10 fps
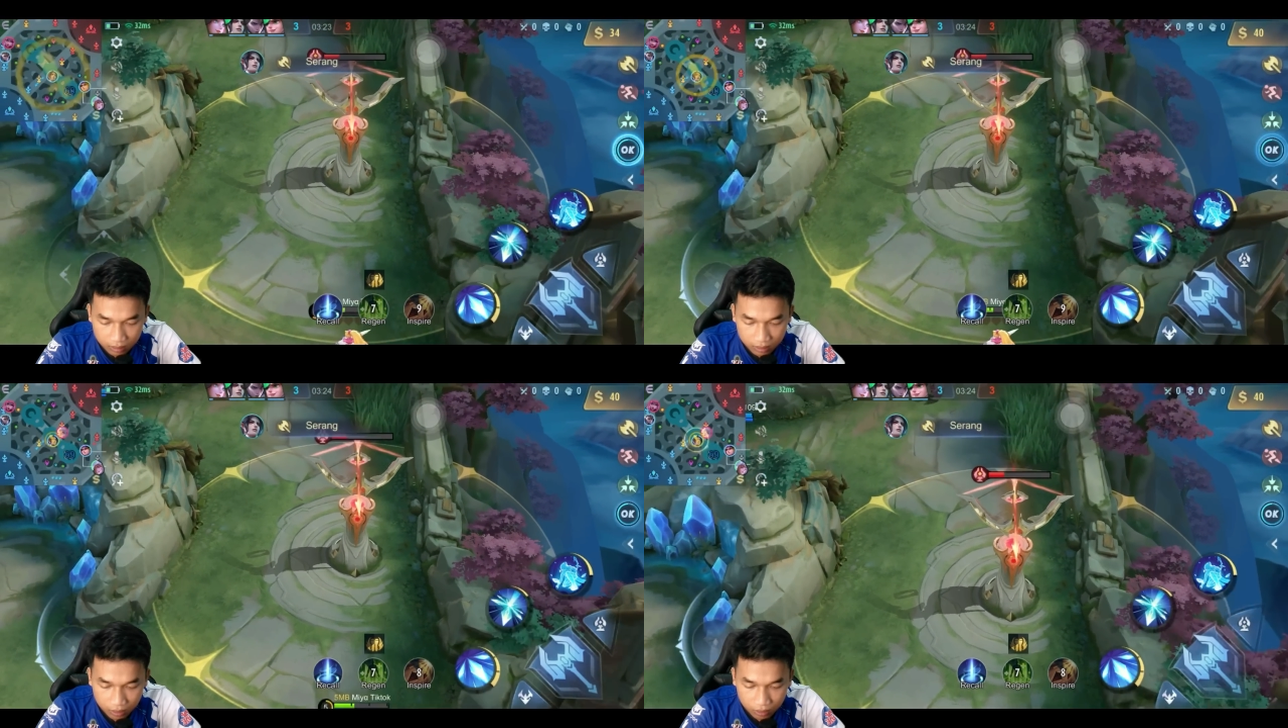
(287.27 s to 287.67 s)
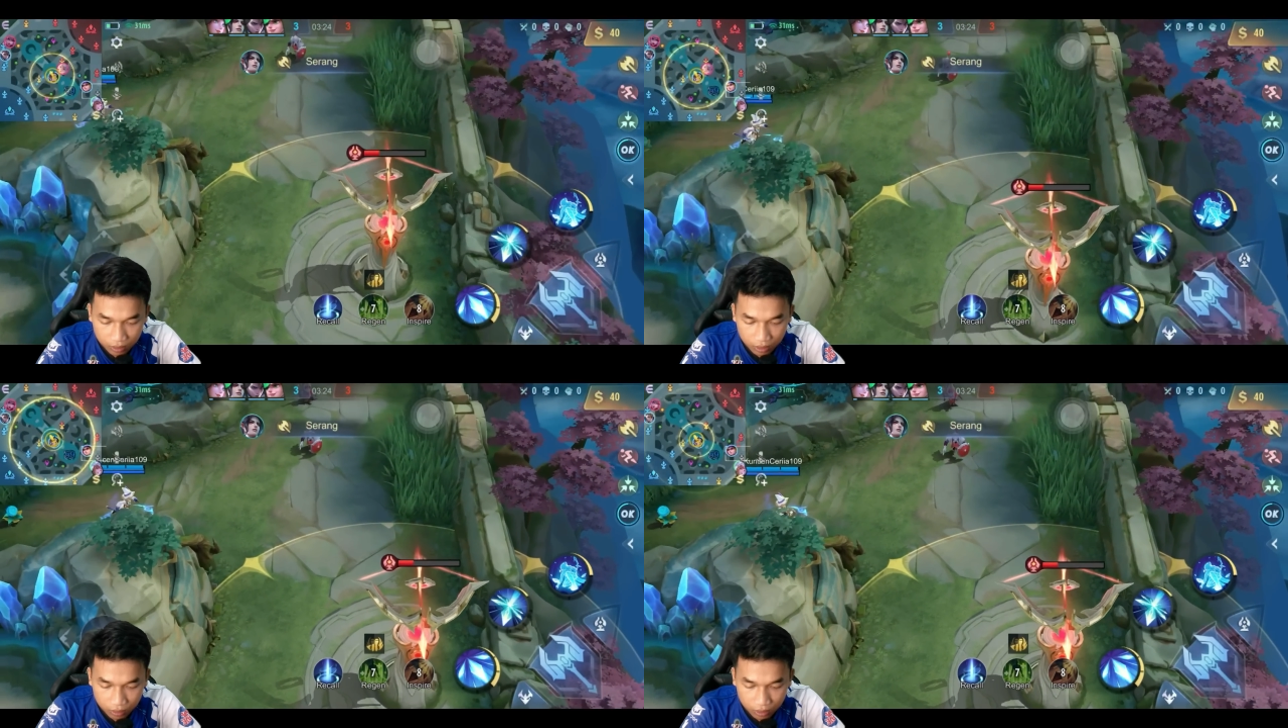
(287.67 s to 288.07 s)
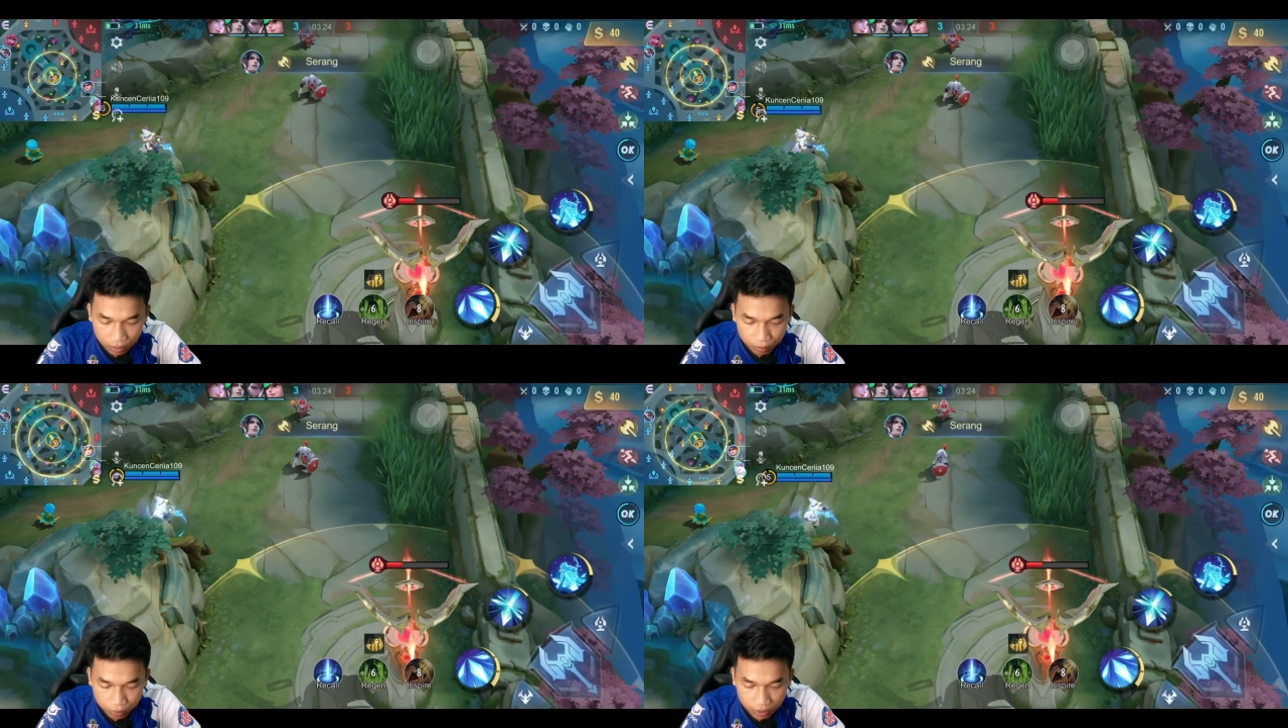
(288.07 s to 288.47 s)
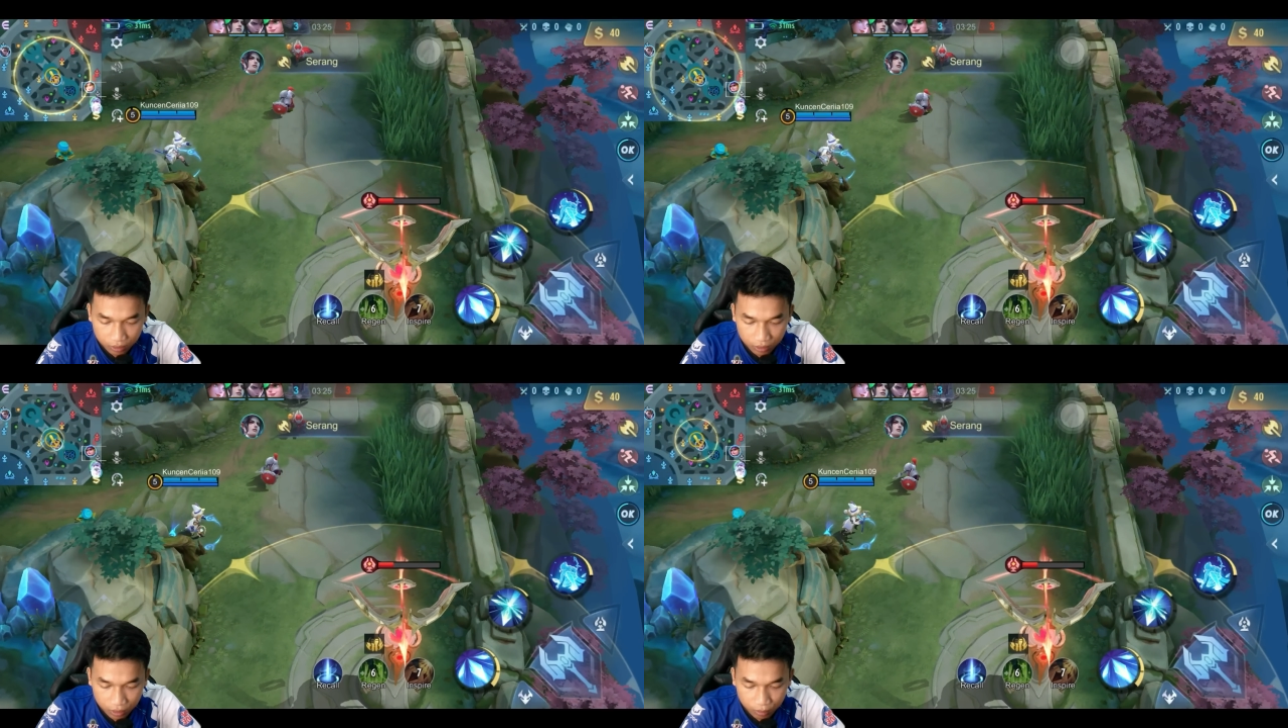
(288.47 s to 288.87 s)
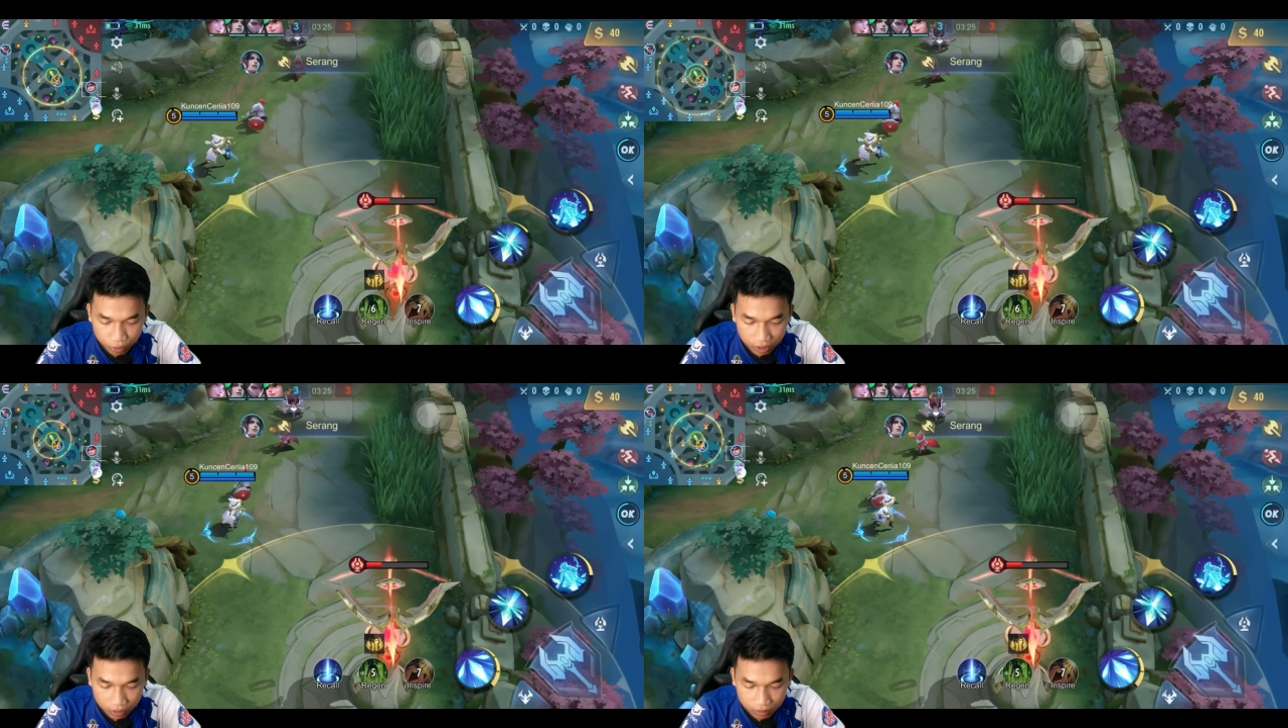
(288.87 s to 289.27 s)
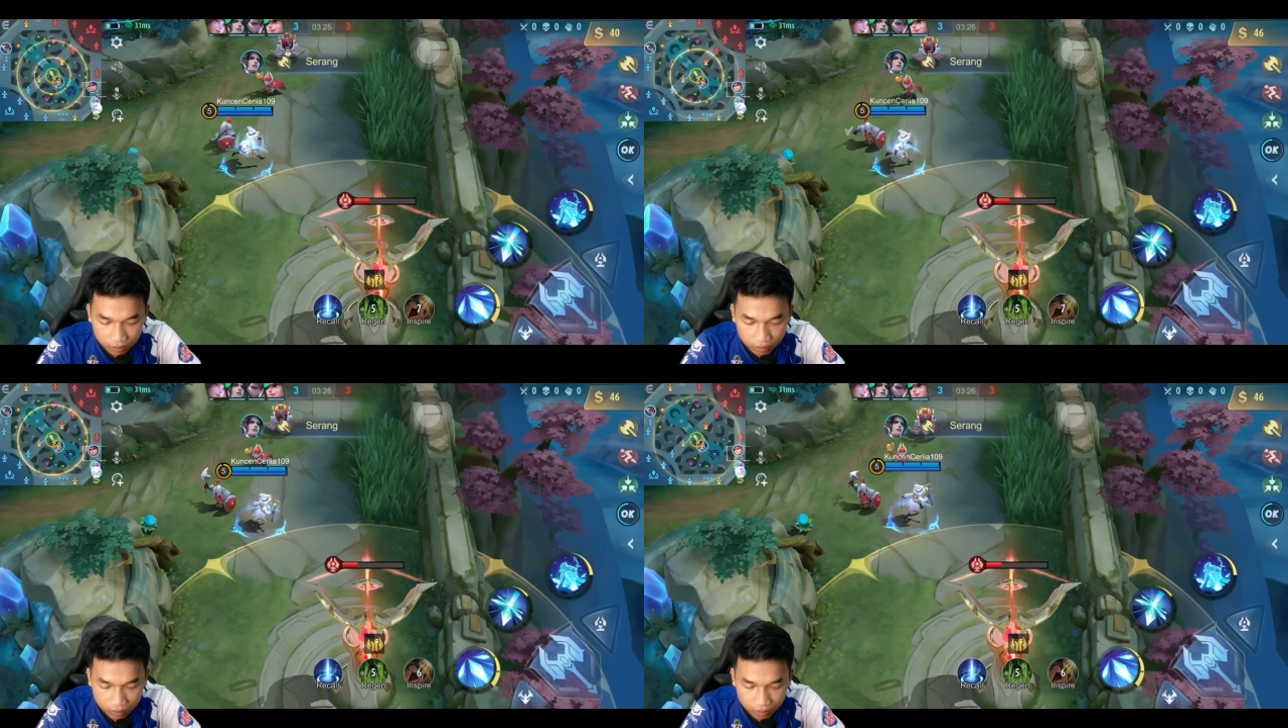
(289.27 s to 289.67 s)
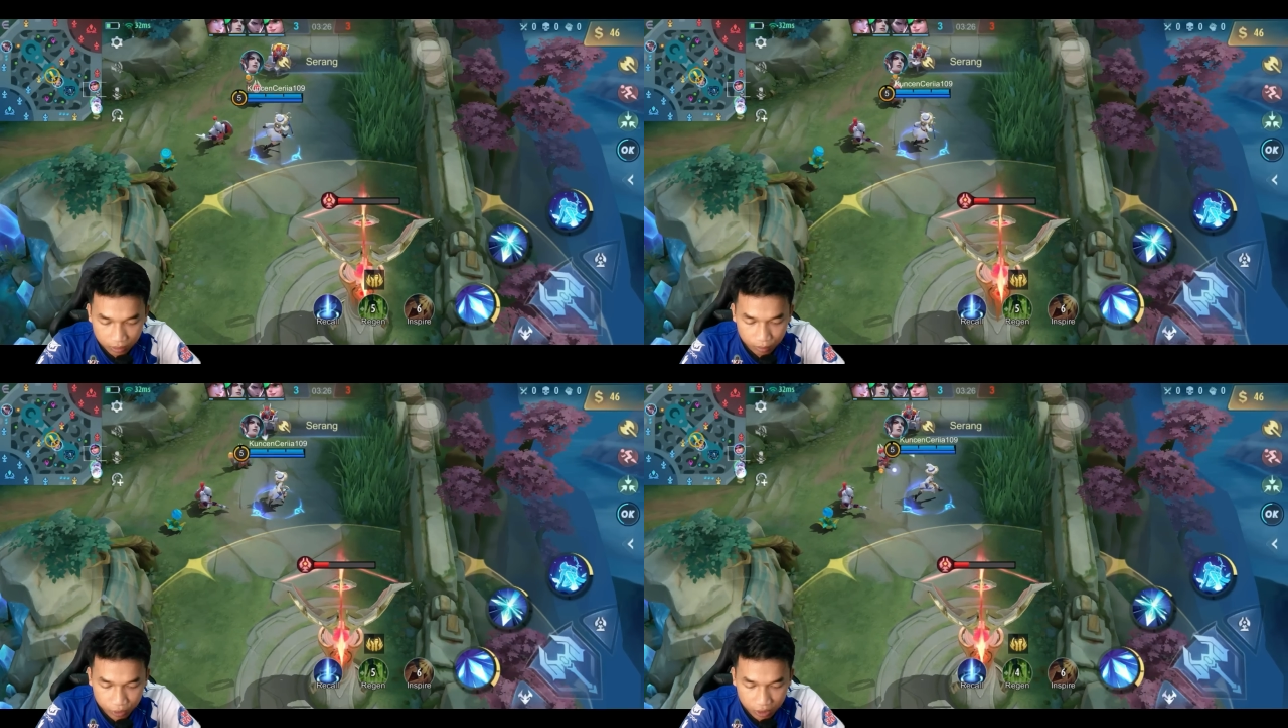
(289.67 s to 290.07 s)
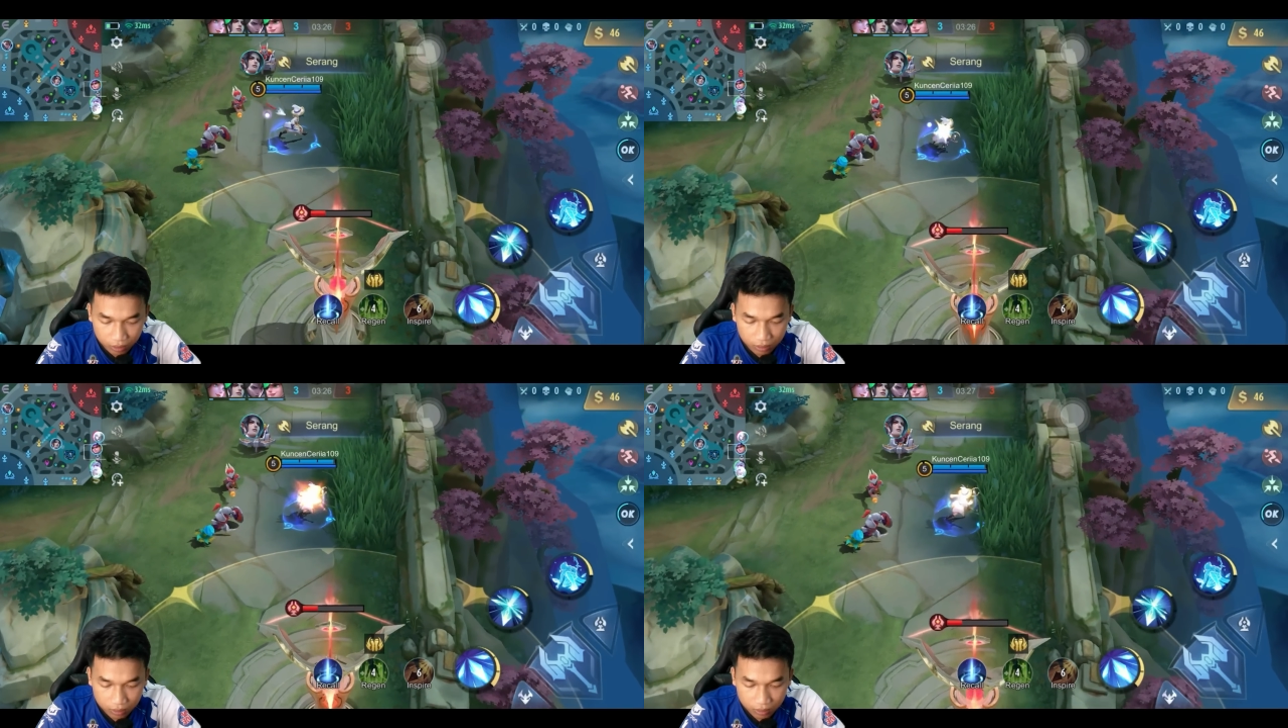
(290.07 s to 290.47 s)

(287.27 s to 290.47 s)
Situ di situ di rumput situ di rumput situ di rumput situ.